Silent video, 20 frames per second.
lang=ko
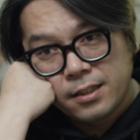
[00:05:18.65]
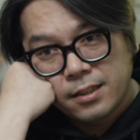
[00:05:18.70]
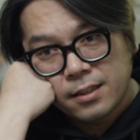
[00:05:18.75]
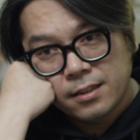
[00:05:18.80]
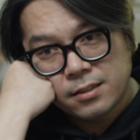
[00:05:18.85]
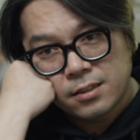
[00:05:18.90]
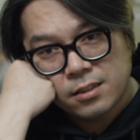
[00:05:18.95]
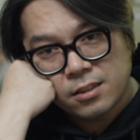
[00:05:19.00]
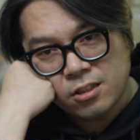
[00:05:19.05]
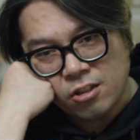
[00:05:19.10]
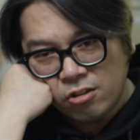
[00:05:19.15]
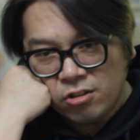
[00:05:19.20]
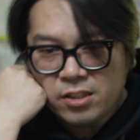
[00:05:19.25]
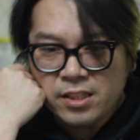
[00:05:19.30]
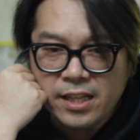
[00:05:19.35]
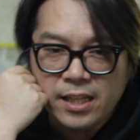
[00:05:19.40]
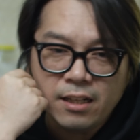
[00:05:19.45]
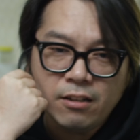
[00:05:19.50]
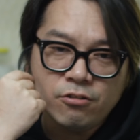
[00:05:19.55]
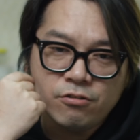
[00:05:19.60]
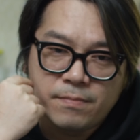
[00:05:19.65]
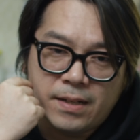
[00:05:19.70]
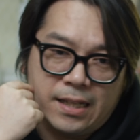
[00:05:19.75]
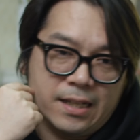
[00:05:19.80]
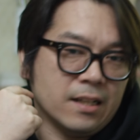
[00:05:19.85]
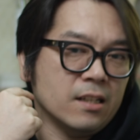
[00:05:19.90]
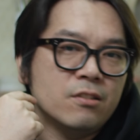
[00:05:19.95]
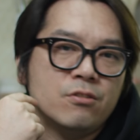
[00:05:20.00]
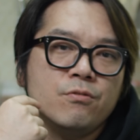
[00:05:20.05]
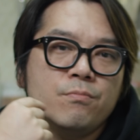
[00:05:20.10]
그러니까 천재라고
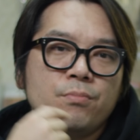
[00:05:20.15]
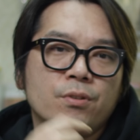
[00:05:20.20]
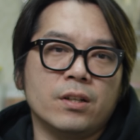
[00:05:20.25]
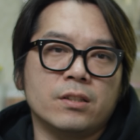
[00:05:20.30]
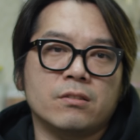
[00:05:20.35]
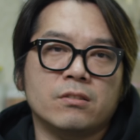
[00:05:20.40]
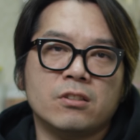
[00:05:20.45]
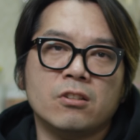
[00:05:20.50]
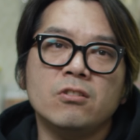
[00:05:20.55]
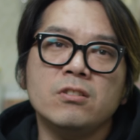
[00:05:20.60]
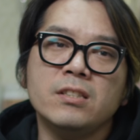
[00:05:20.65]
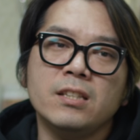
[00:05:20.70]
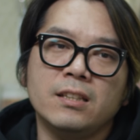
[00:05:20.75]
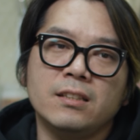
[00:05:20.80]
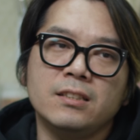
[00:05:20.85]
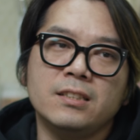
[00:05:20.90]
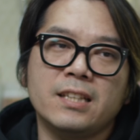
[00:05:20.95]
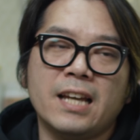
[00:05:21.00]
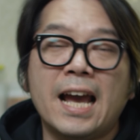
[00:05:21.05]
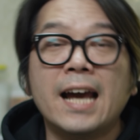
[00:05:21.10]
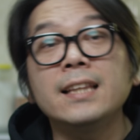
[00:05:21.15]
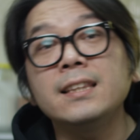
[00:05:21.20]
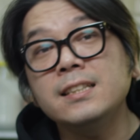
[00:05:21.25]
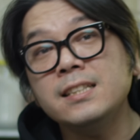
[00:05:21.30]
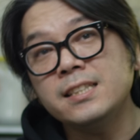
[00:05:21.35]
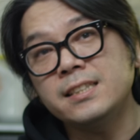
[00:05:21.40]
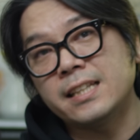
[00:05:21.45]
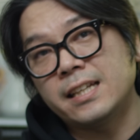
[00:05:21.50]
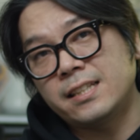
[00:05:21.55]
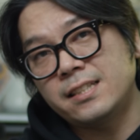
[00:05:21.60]
말하긴 좀 뭐하죠. 천재는 이제
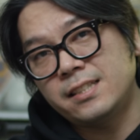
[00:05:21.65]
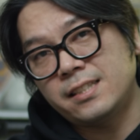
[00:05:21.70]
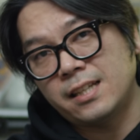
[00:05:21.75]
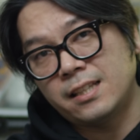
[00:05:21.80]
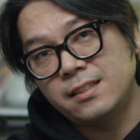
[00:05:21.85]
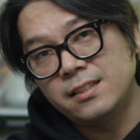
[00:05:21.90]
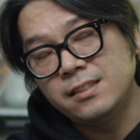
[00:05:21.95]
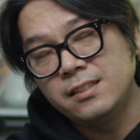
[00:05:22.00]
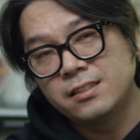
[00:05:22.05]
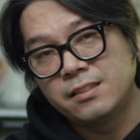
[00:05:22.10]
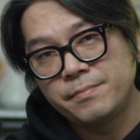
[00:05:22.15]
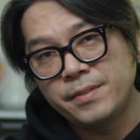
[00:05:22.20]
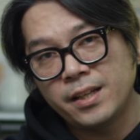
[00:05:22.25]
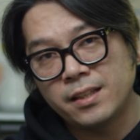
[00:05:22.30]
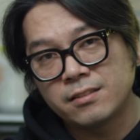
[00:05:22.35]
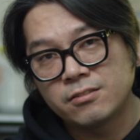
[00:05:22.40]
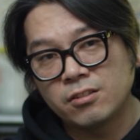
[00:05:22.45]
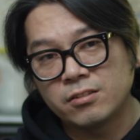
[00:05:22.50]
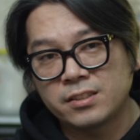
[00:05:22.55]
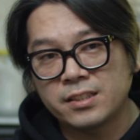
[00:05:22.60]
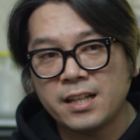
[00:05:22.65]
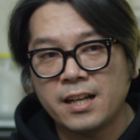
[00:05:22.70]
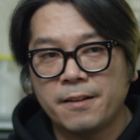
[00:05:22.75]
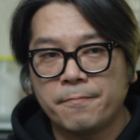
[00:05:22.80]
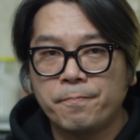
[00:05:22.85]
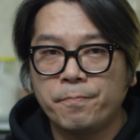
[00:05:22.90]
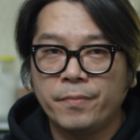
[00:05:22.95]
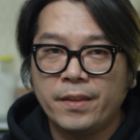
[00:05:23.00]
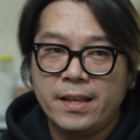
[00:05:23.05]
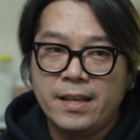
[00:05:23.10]
하늘이 내린 재능을 의미하는
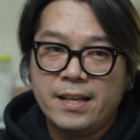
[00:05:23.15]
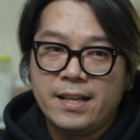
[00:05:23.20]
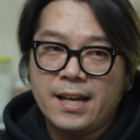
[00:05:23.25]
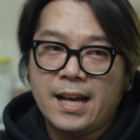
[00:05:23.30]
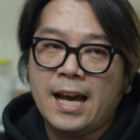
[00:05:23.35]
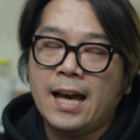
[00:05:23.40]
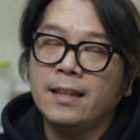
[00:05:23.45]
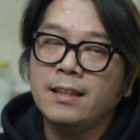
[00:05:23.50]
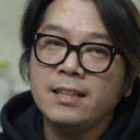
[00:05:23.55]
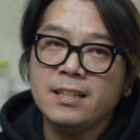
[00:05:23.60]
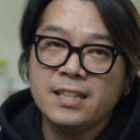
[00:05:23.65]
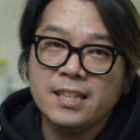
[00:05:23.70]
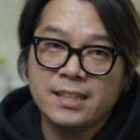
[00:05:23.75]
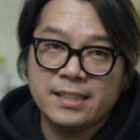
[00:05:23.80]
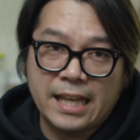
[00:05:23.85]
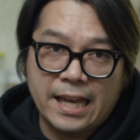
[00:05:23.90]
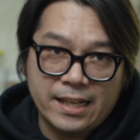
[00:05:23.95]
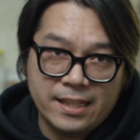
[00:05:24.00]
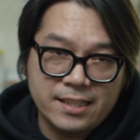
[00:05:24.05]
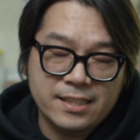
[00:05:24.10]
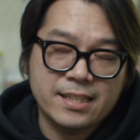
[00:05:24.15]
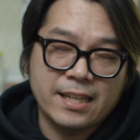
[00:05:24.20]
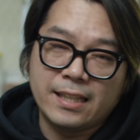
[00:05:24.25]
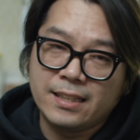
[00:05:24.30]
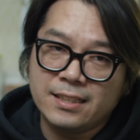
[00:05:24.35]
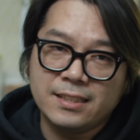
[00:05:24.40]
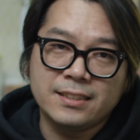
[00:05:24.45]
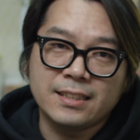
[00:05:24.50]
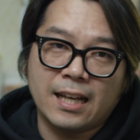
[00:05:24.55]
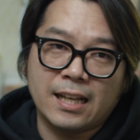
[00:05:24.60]
거니까 하늘이 내린
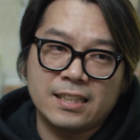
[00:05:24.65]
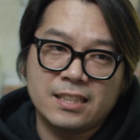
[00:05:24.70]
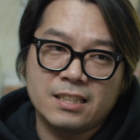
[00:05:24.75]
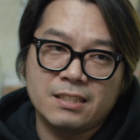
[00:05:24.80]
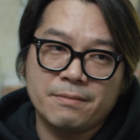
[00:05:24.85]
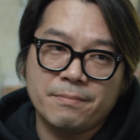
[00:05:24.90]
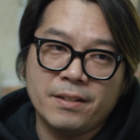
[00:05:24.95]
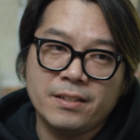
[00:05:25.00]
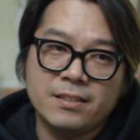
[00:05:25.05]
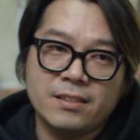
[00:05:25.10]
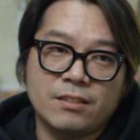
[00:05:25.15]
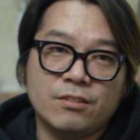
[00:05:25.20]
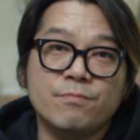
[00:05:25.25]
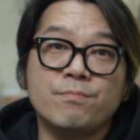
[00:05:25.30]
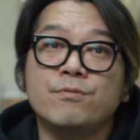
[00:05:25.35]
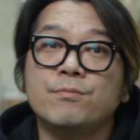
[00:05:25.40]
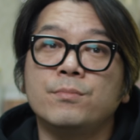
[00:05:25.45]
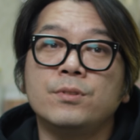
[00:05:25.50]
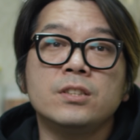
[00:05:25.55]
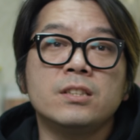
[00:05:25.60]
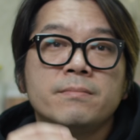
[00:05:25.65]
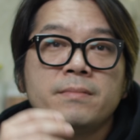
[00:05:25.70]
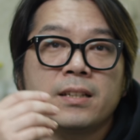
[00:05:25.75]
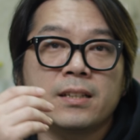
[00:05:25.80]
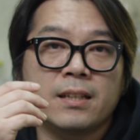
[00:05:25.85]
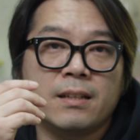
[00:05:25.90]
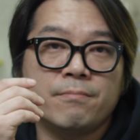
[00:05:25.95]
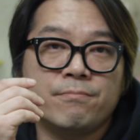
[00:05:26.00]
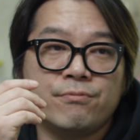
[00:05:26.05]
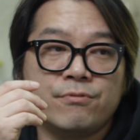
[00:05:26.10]
재능은 아니지만 그래도
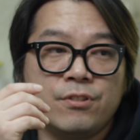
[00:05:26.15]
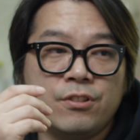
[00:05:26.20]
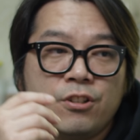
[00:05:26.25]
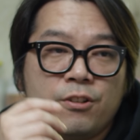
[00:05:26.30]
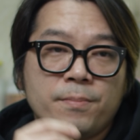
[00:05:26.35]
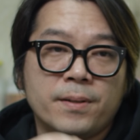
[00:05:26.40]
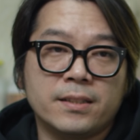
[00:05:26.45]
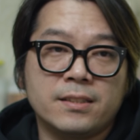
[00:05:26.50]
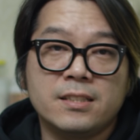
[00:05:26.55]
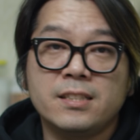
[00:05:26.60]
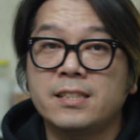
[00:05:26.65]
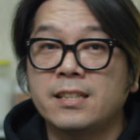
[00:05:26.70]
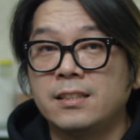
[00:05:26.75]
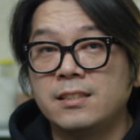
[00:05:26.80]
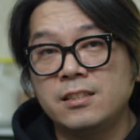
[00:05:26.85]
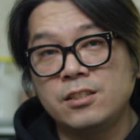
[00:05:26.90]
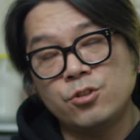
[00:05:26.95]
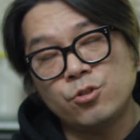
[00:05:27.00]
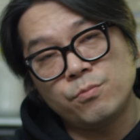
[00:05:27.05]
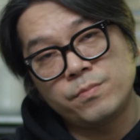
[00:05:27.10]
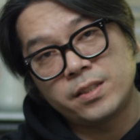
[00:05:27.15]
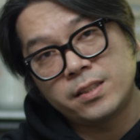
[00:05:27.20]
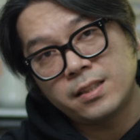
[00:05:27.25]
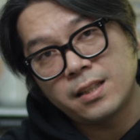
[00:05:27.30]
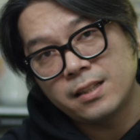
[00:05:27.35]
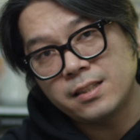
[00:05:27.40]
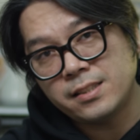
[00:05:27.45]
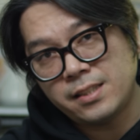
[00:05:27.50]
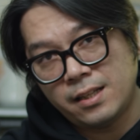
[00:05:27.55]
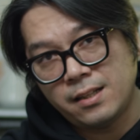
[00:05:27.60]
부모님에게 물려받은 재능이 좀
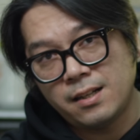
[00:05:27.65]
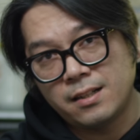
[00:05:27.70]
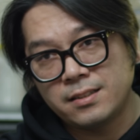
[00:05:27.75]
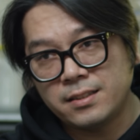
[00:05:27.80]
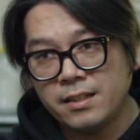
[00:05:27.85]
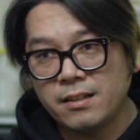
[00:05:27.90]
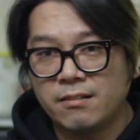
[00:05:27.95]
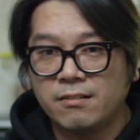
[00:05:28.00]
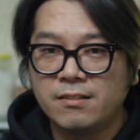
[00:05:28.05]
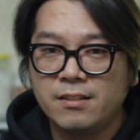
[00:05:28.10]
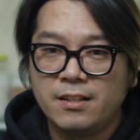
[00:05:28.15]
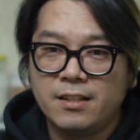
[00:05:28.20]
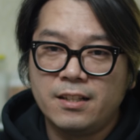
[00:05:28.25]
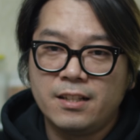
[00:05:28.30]
있다는 생각을 해요.